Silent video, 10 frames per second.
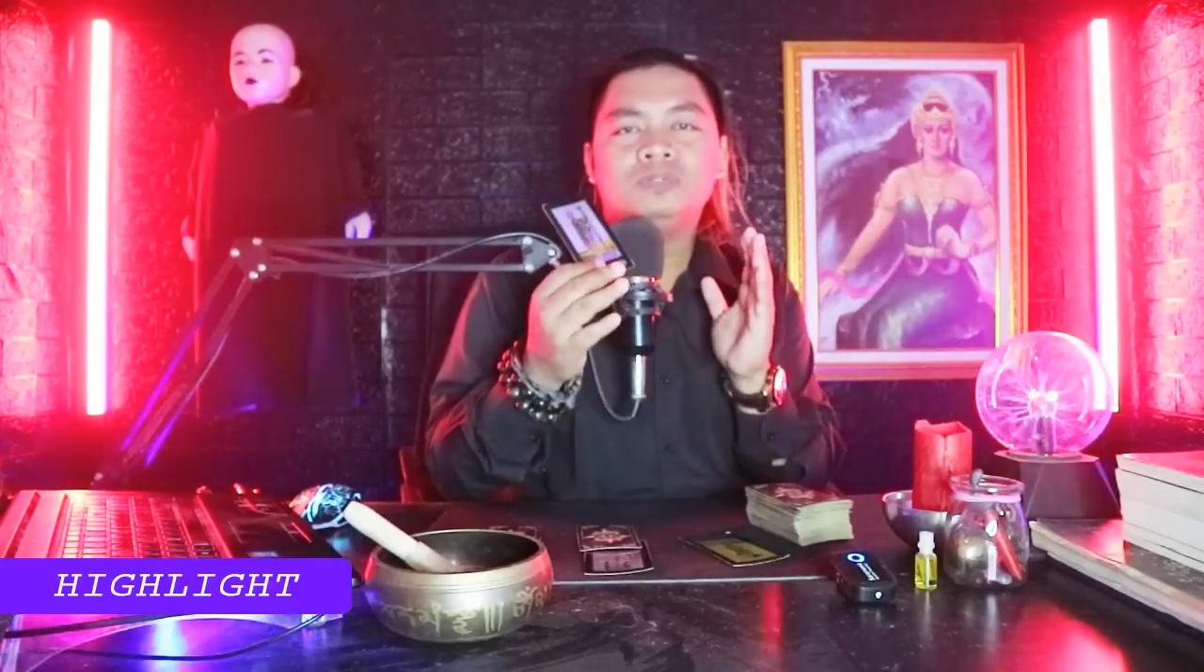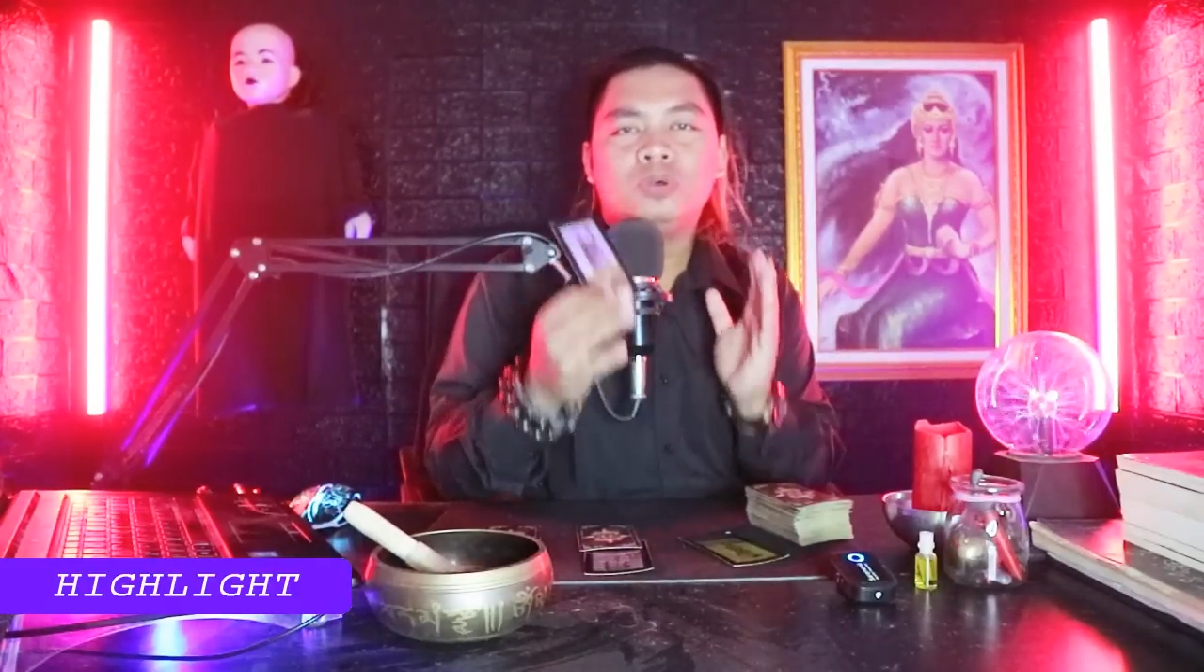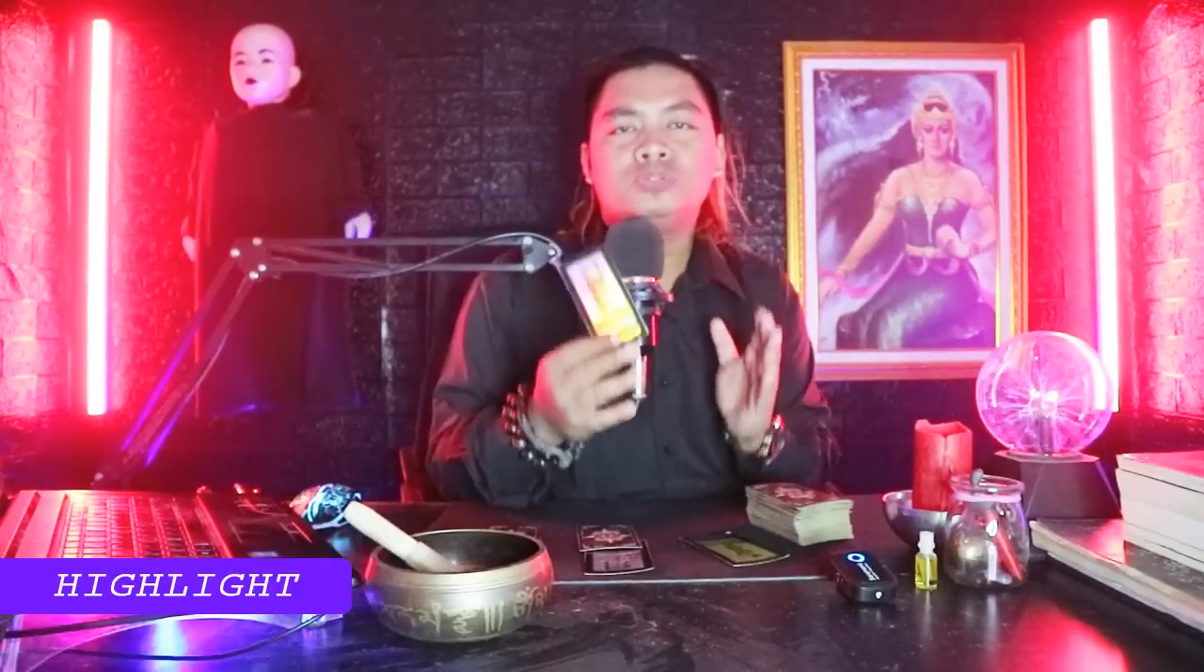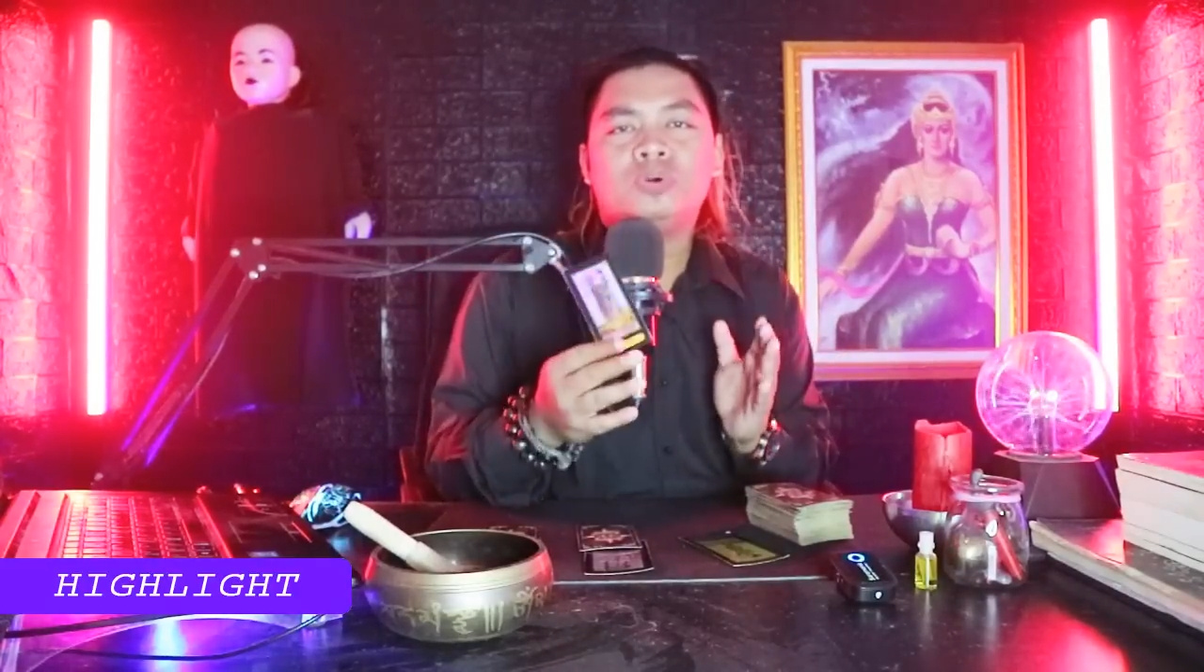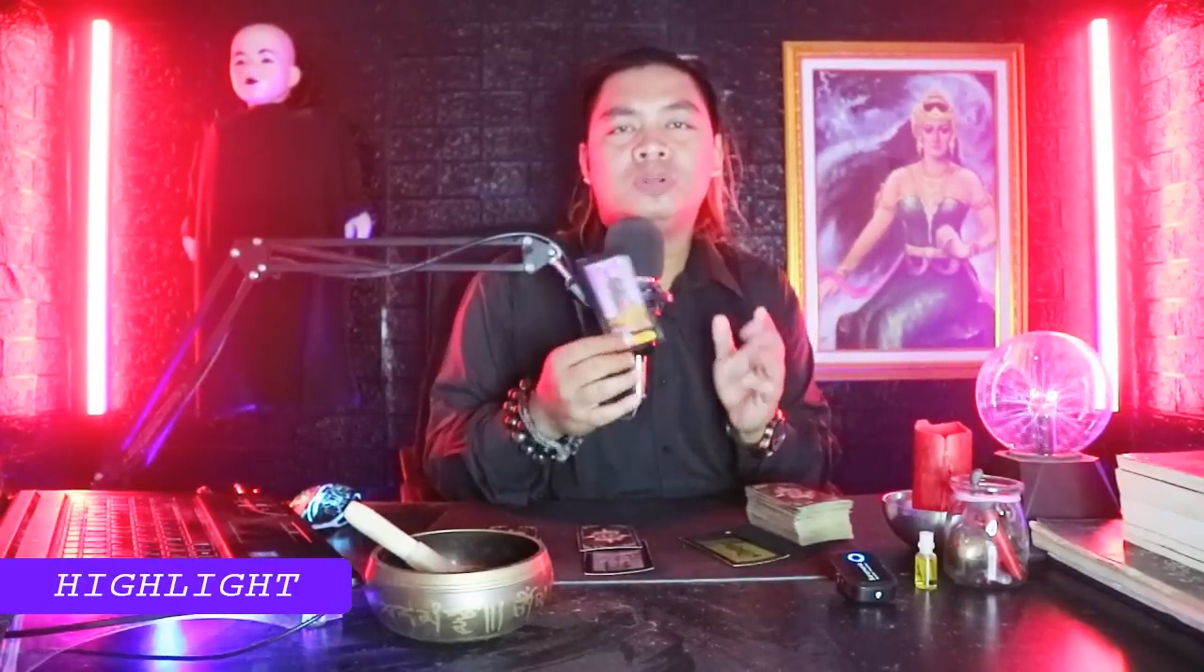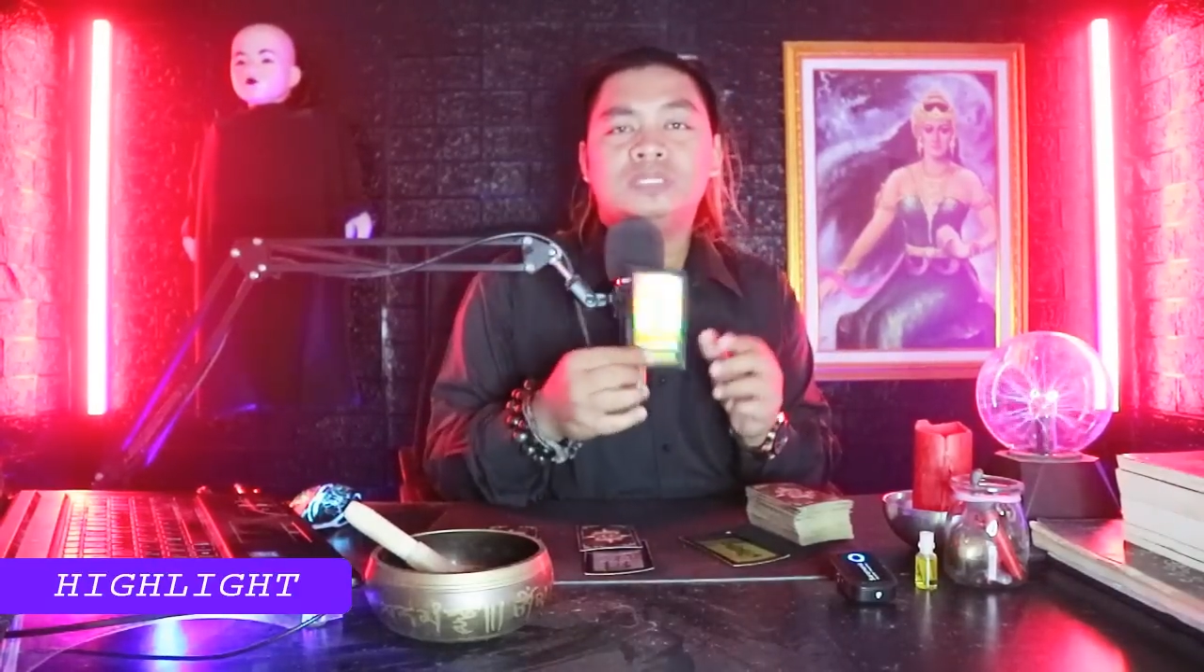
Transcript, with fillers: sosok